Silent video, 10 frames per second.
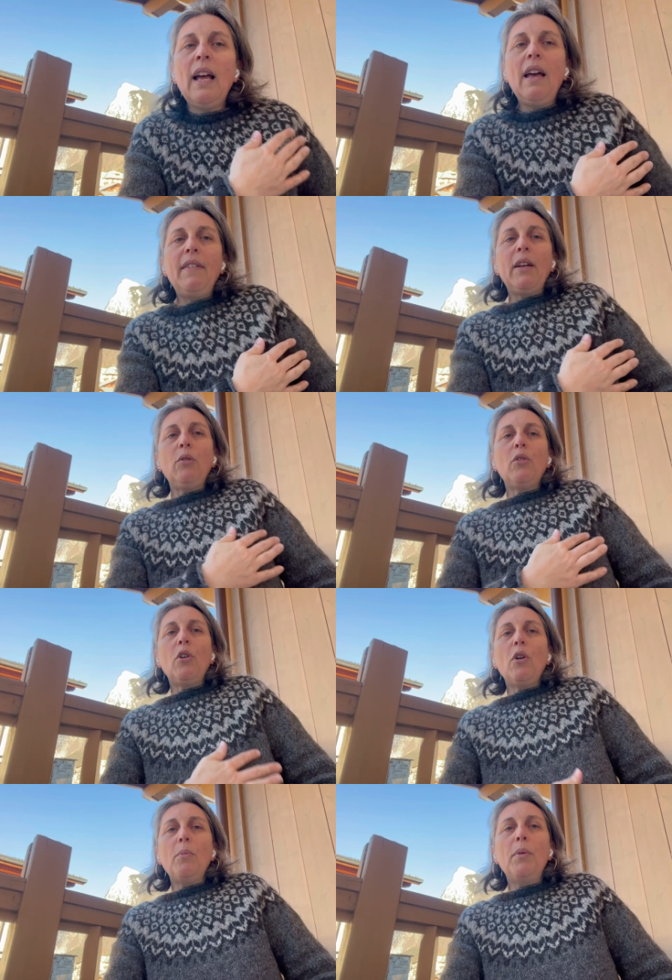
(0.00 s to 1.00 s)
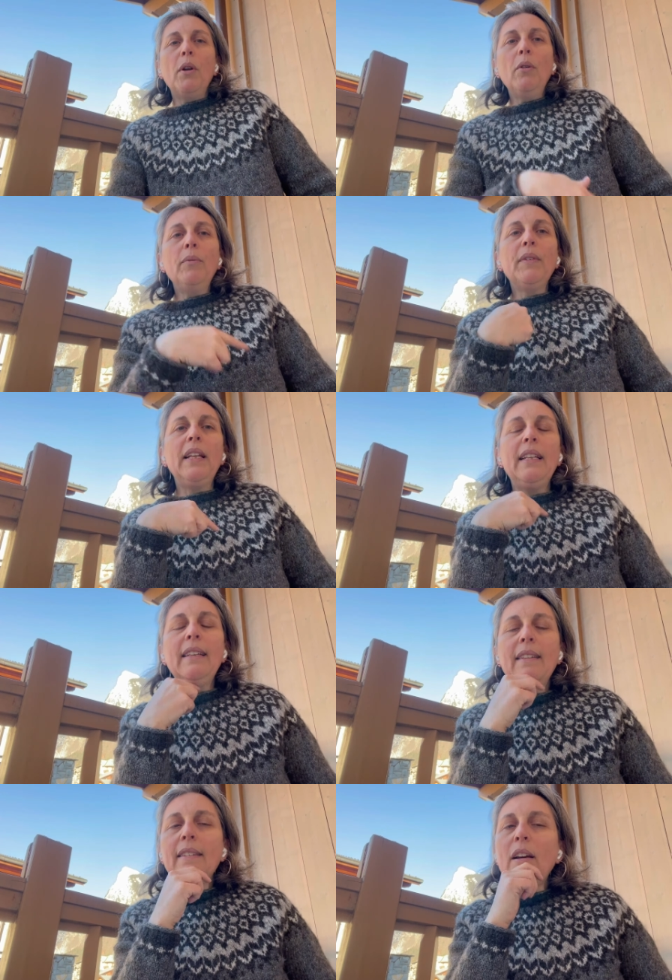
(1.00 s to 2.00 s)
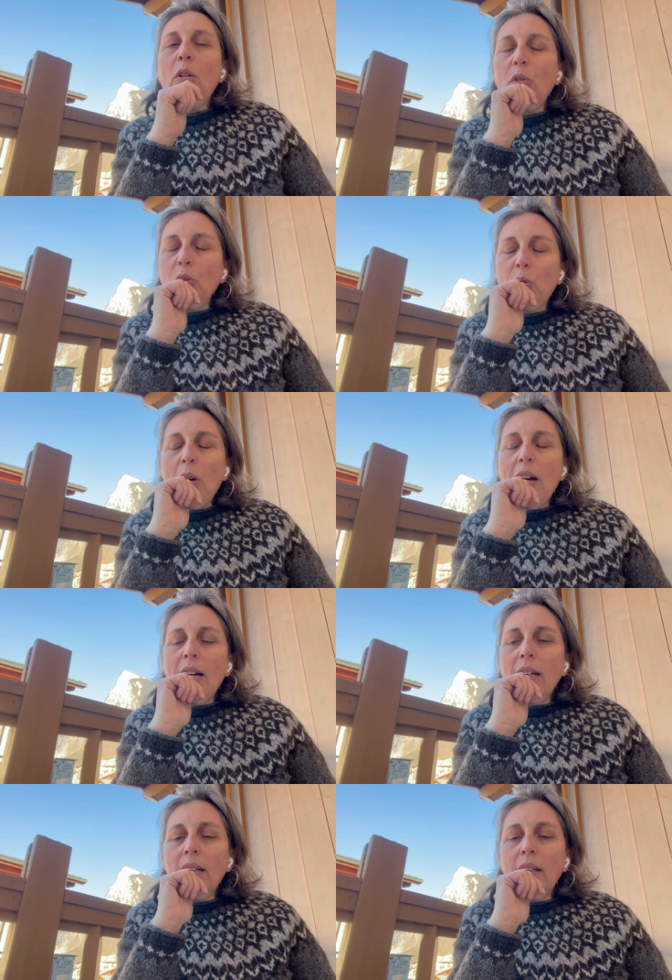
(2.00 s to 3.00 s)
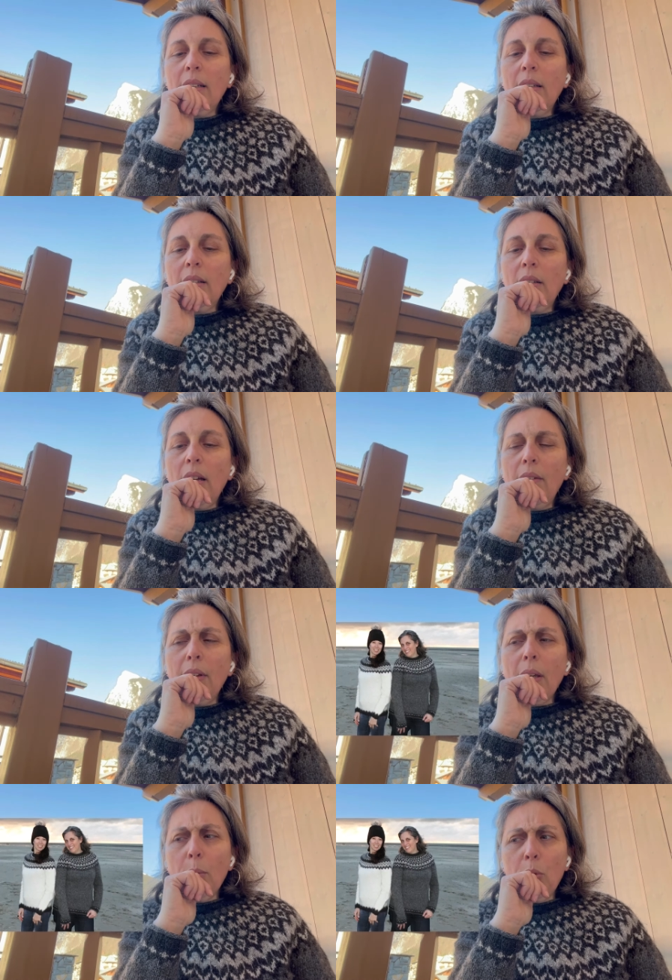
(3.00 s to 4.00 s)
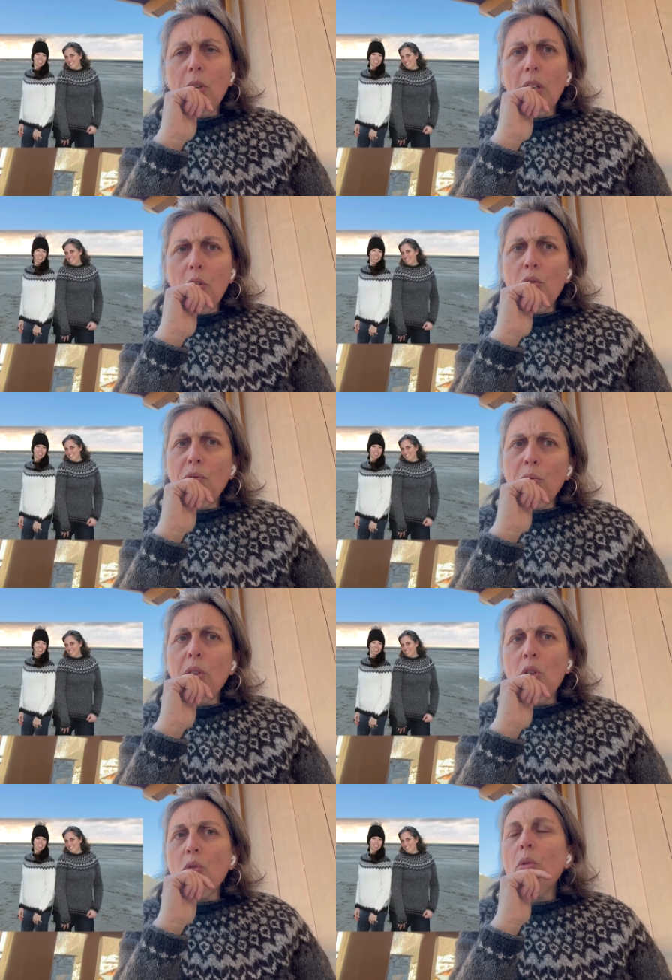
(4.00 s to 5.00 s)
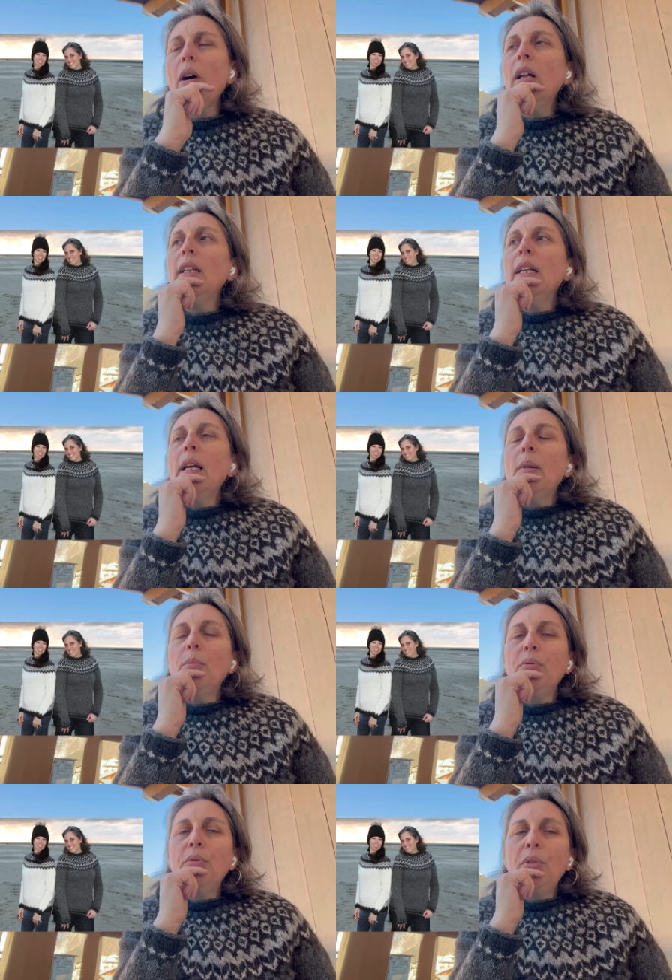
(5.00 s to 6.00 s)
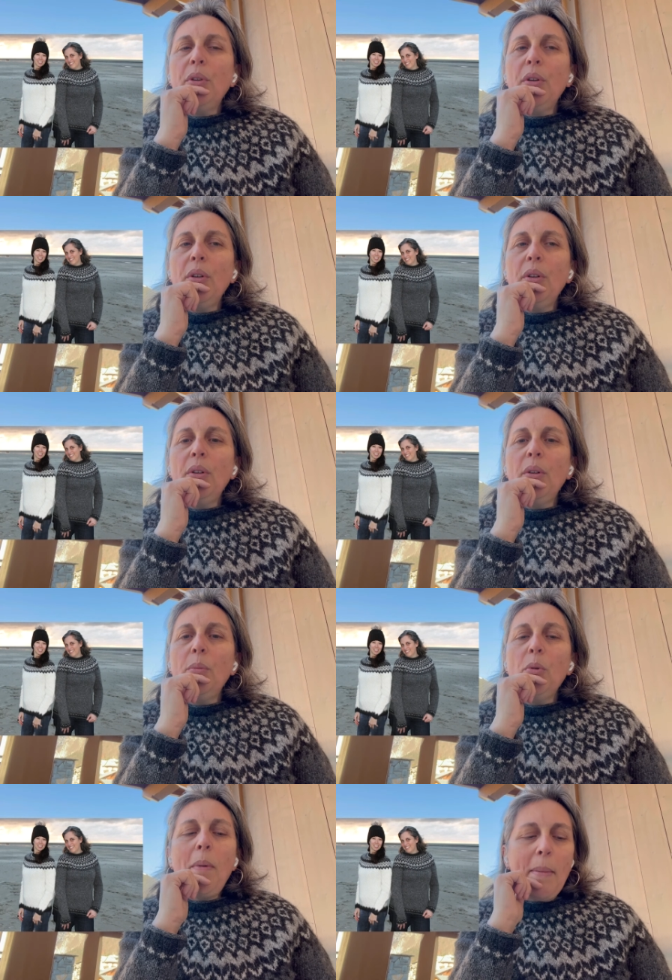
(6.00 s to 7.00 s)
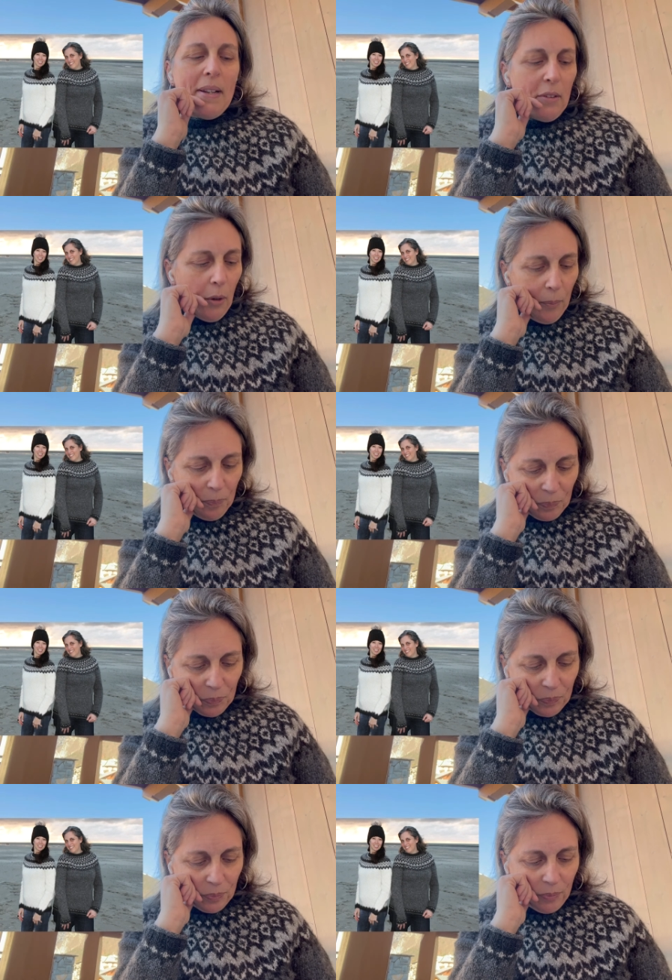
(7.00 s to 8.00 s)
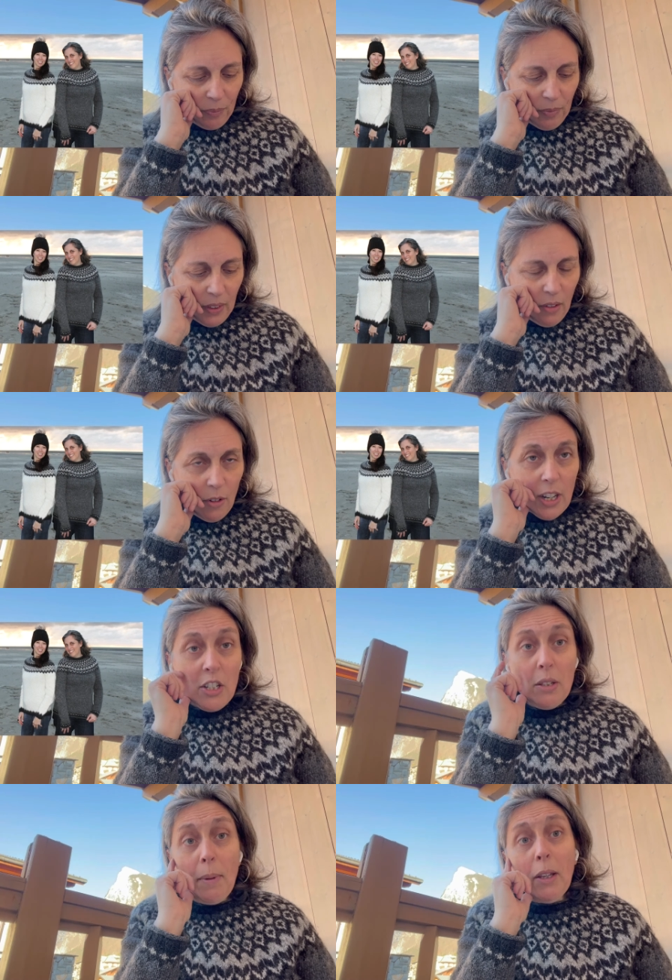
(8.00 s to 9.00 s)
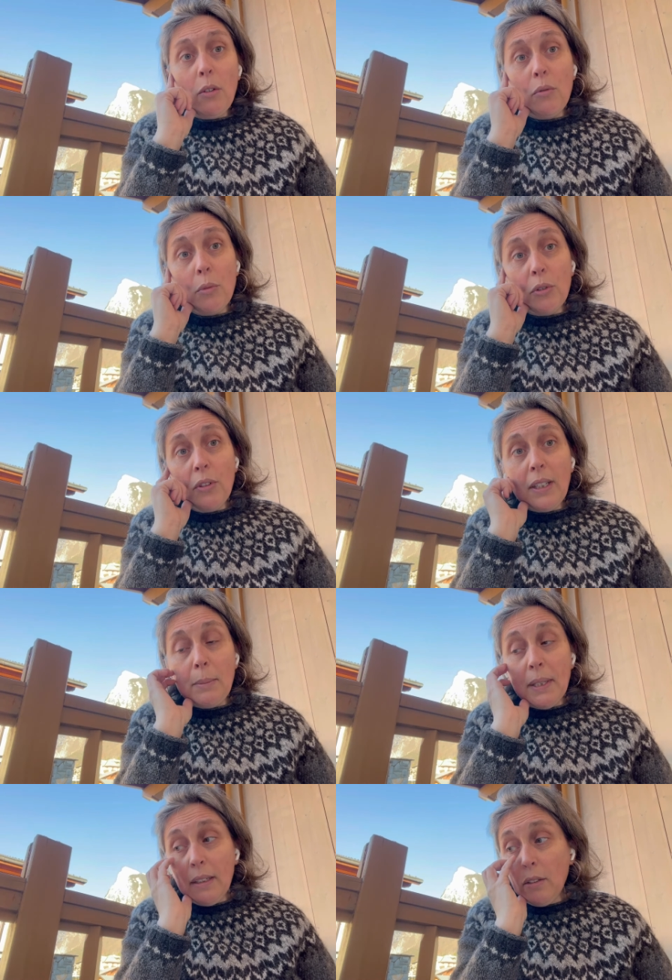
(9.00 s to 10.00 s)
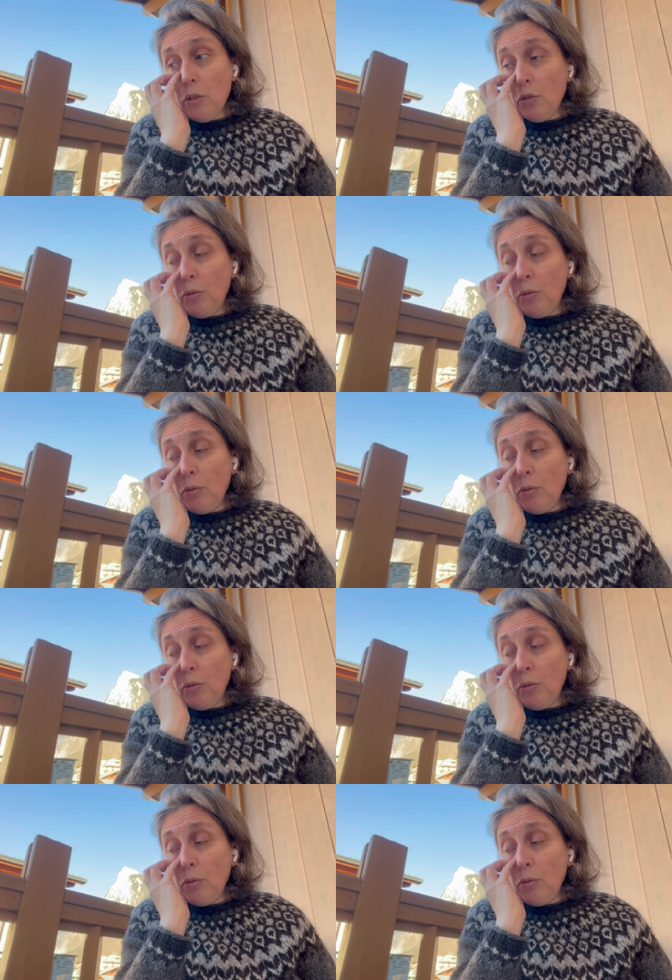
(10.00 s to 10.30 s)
avec le corps blanc et les dessins noirs avec un peu de gris foncé, je crois, pour pour ma belle-sœur. Voilà, j'espère que vous m'entendrez bien. Je